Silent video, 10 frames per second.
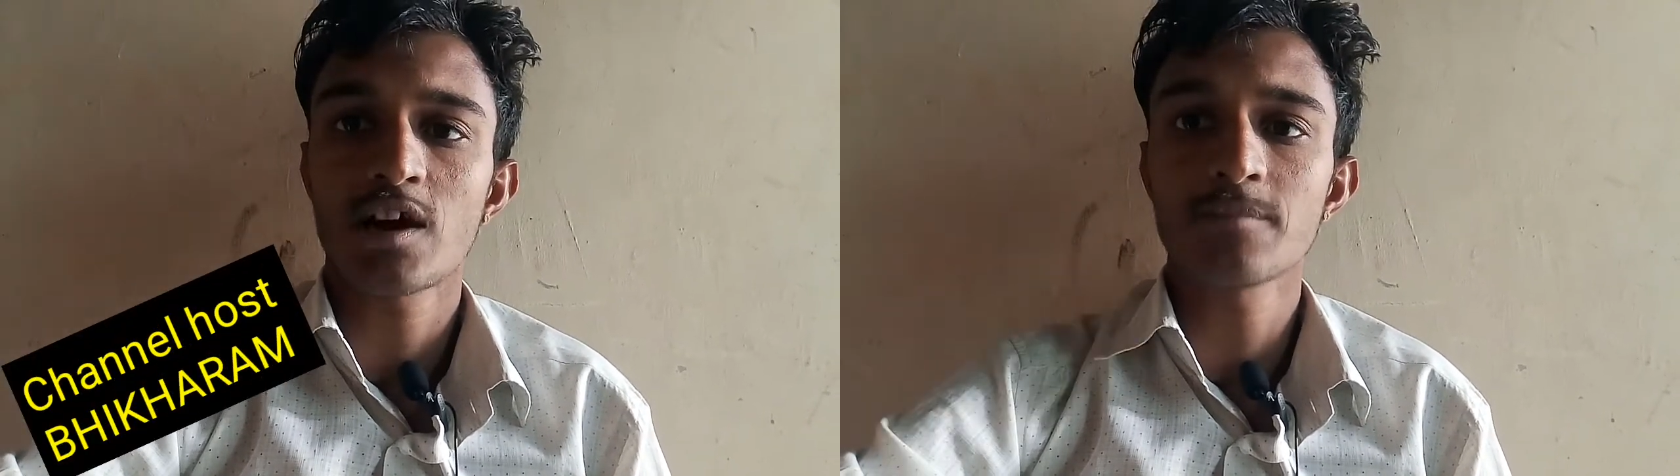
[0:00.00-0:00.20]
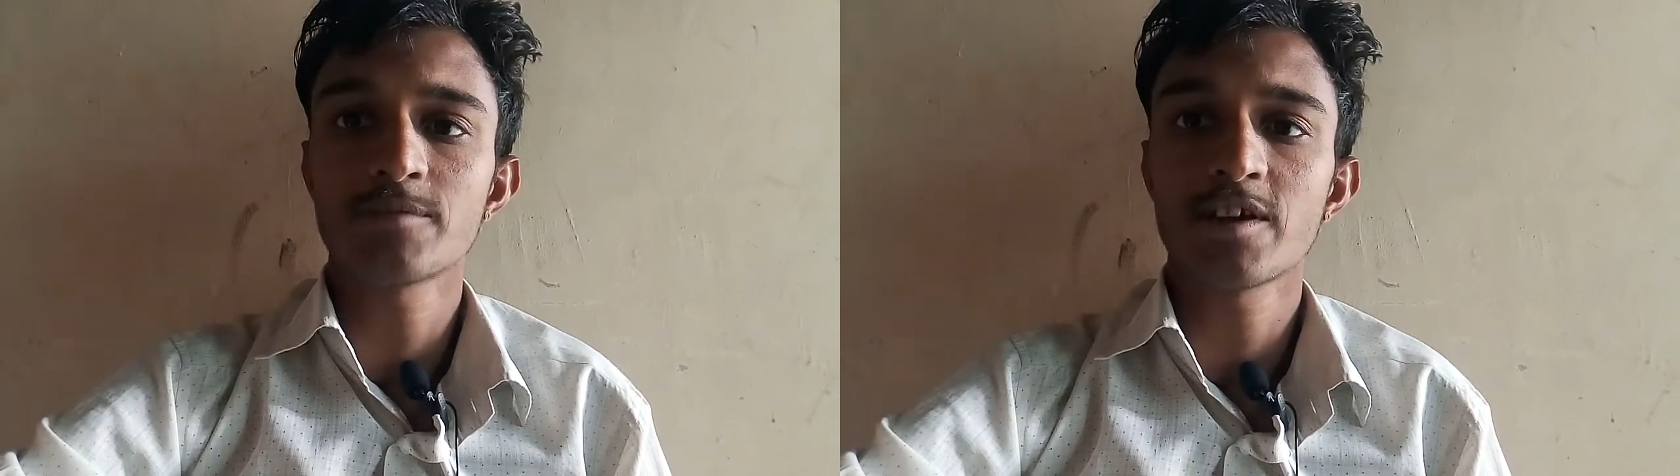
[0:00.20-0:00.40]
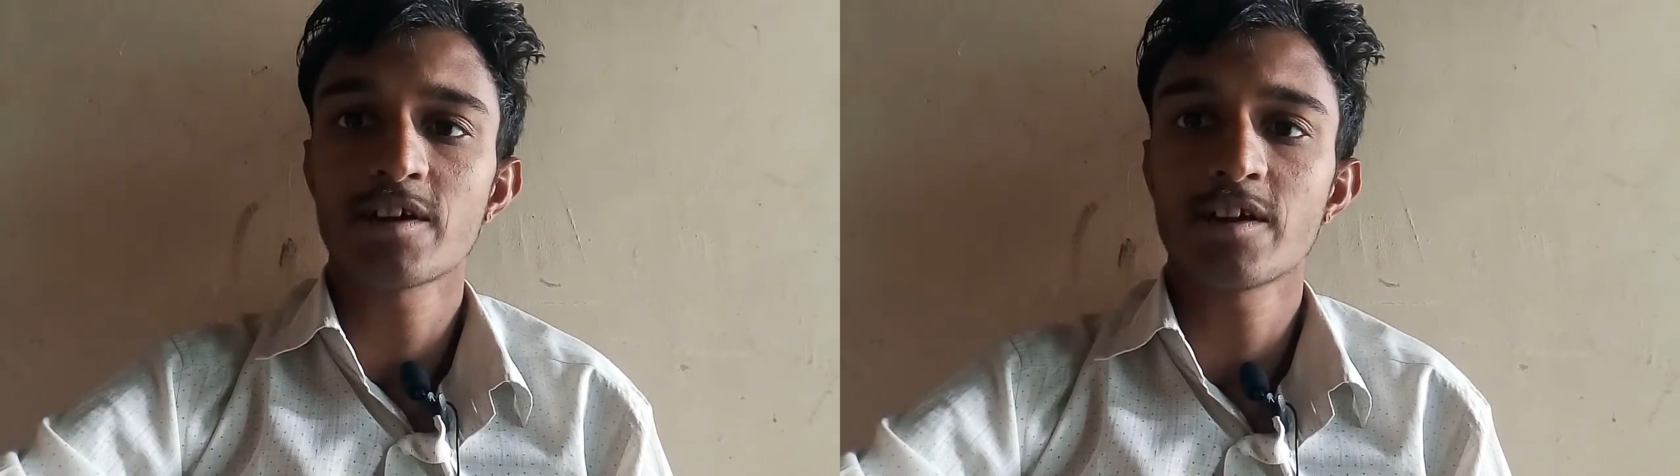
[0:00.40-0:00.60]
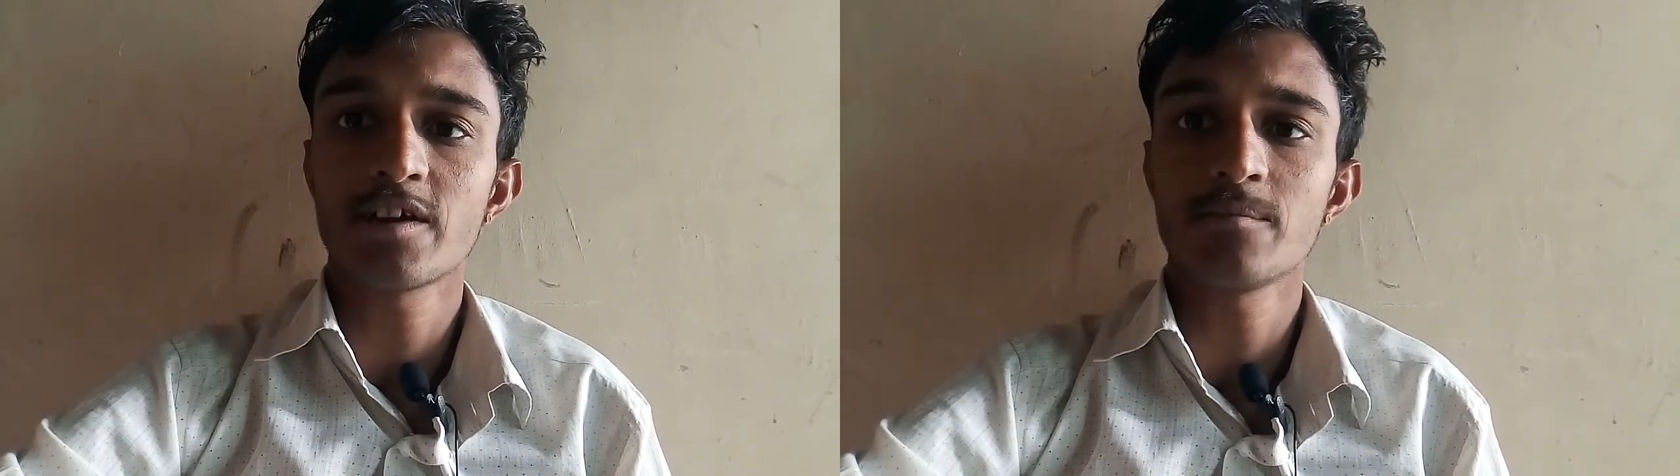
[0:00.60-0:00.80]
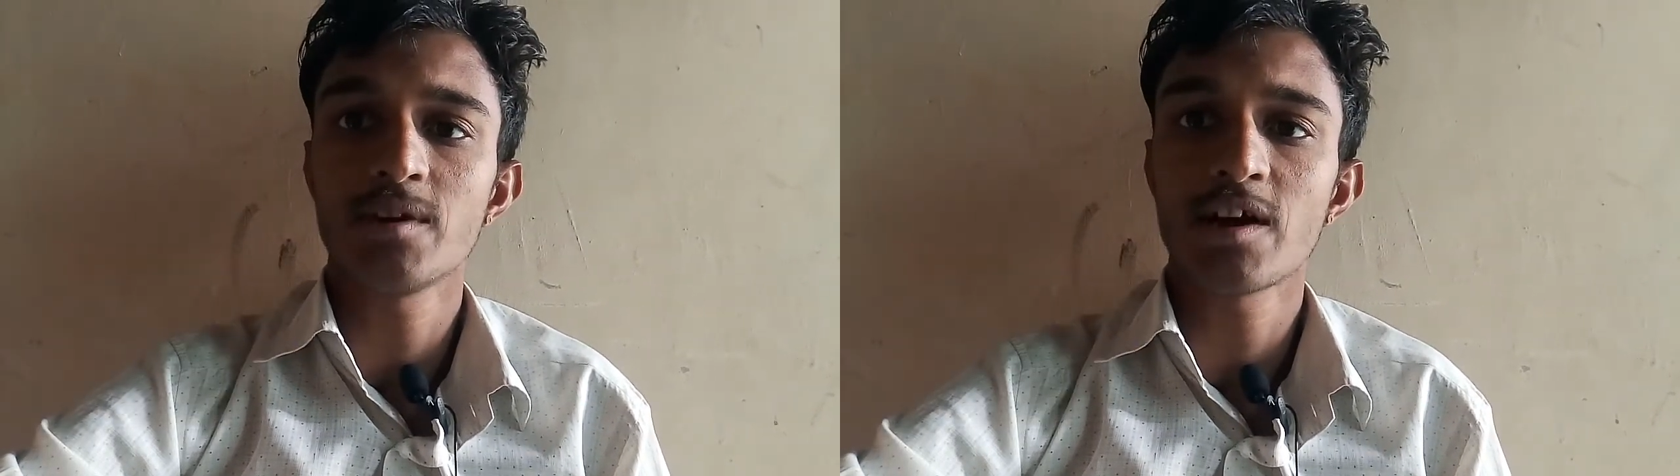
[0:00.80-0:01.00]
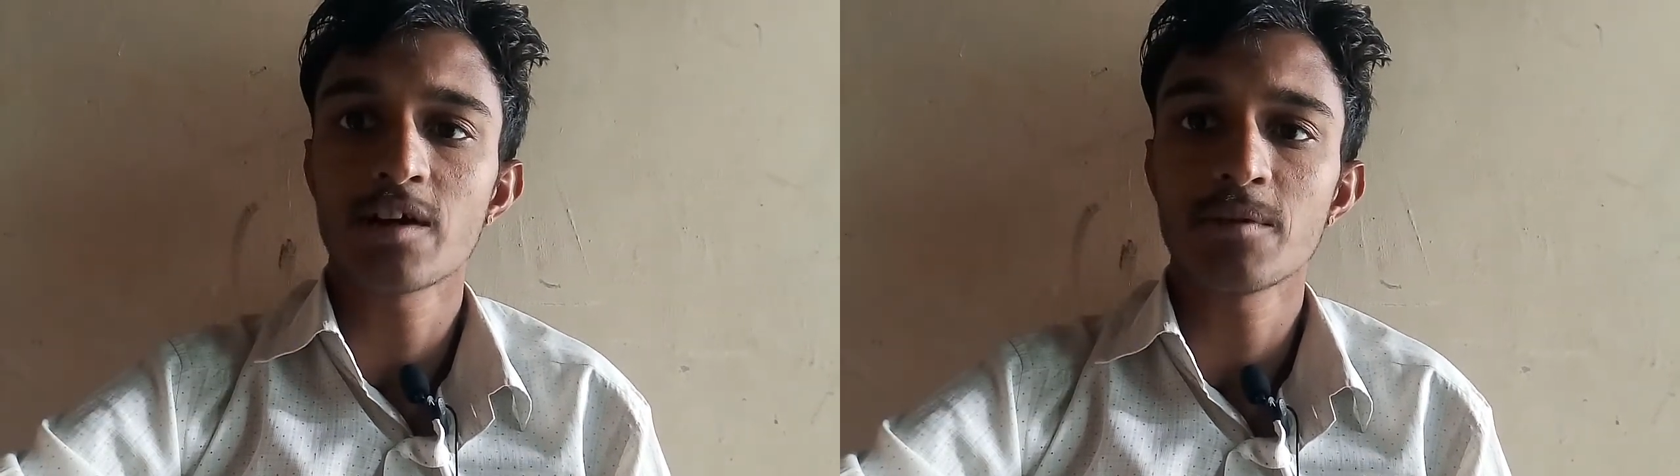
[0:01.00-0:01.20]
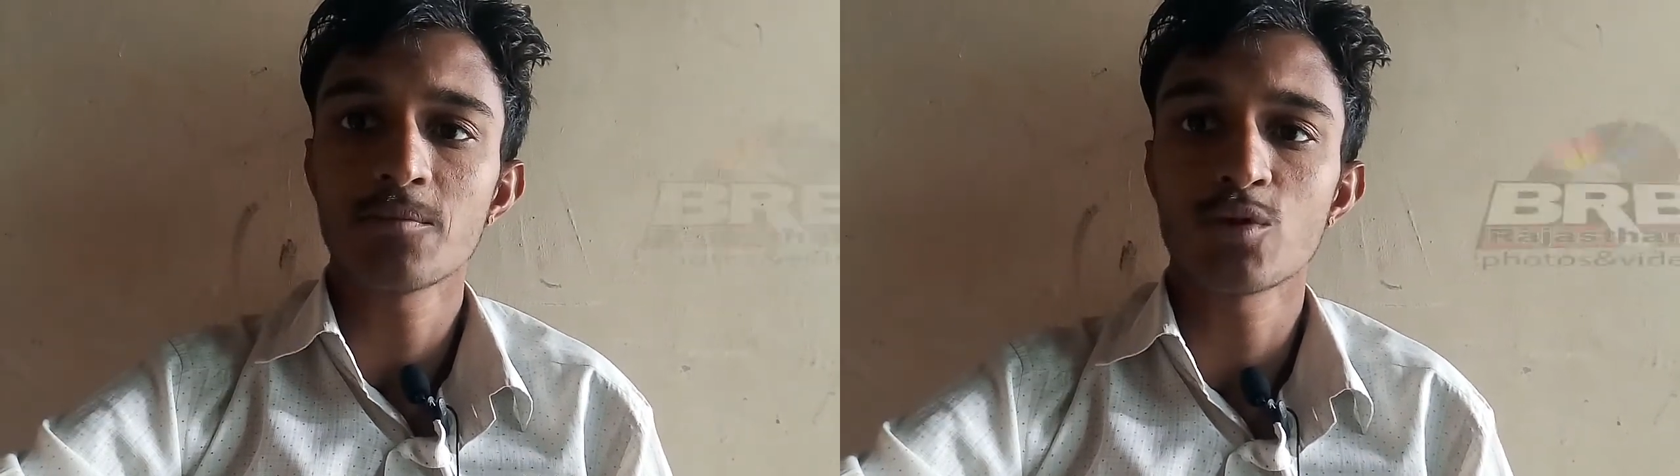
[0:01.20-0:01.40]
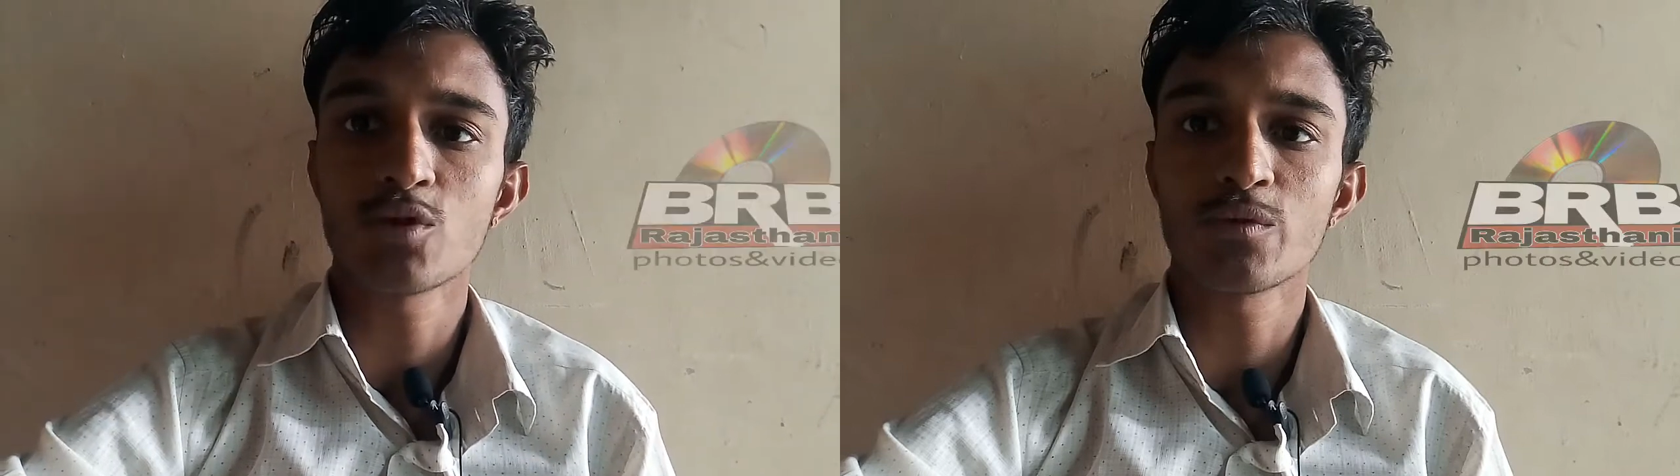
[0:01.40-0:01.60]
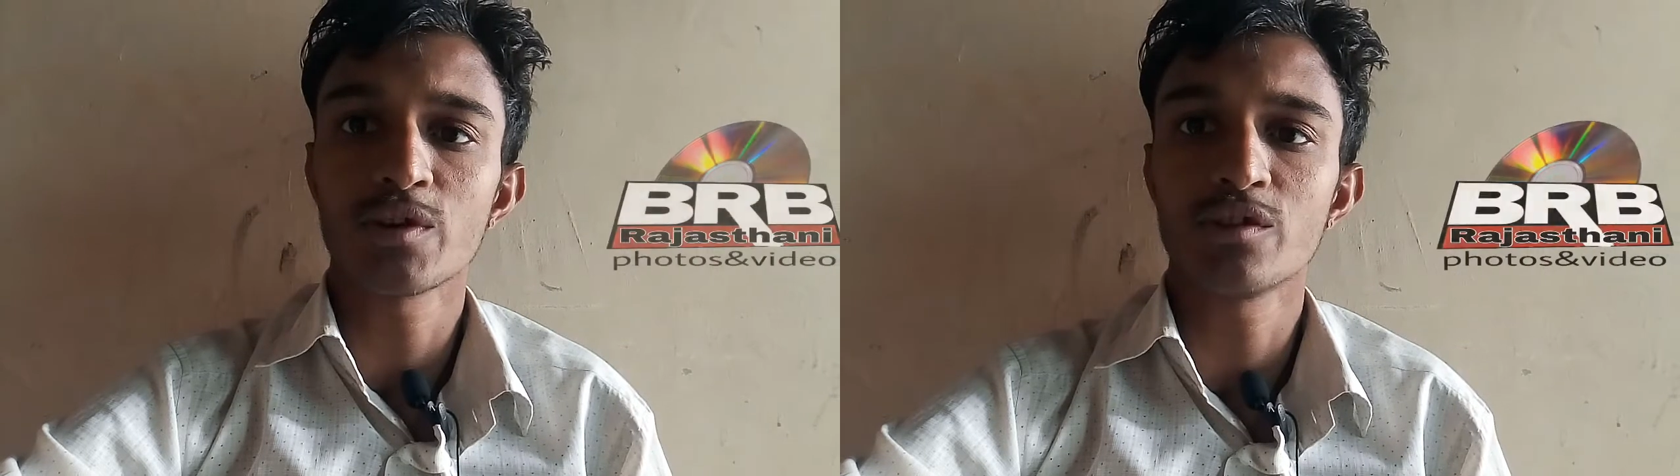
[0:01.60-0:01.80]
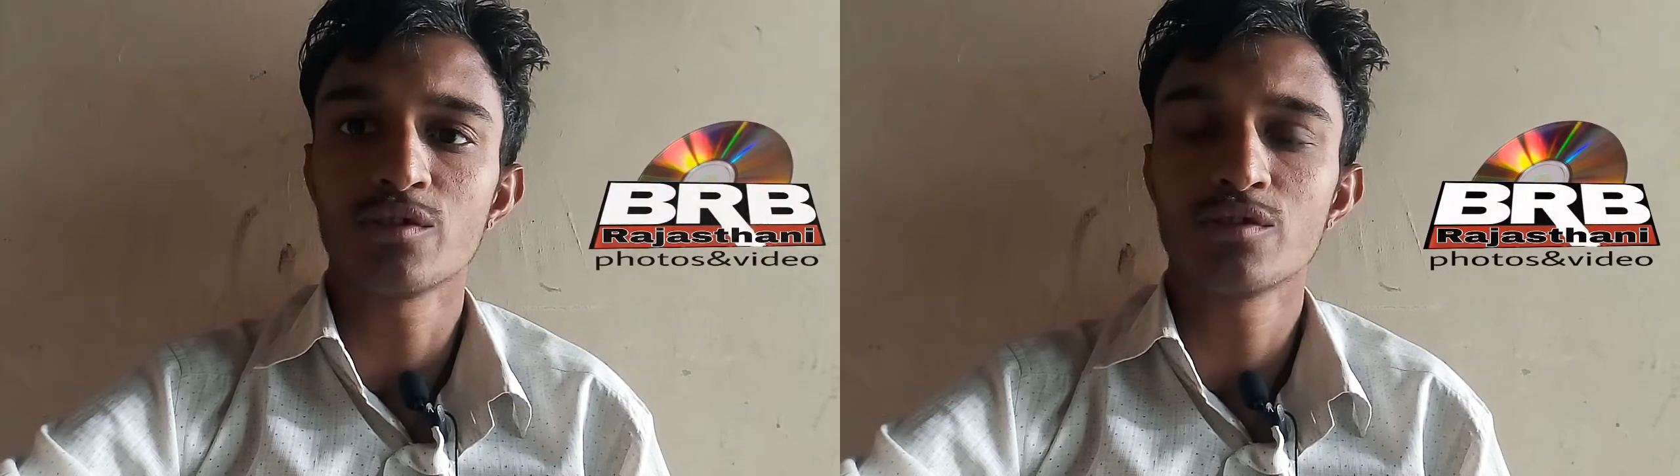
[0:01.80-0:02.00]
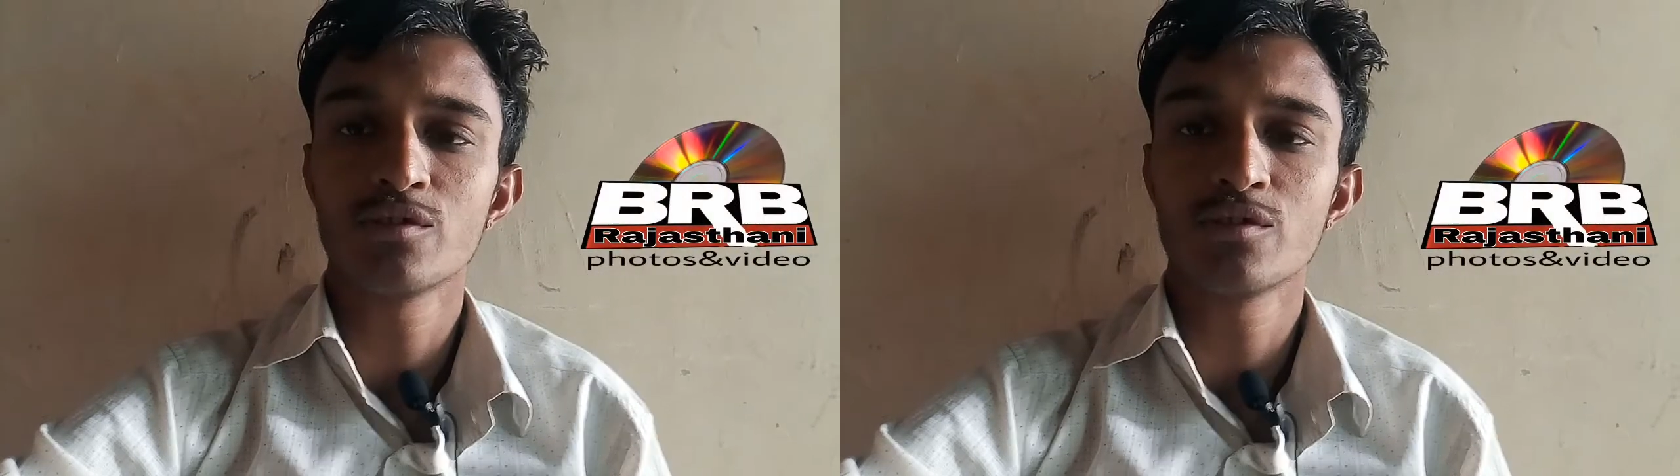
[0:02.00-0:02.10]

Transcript: आप देख रहे हैं बी आर बी फोटो वीडियो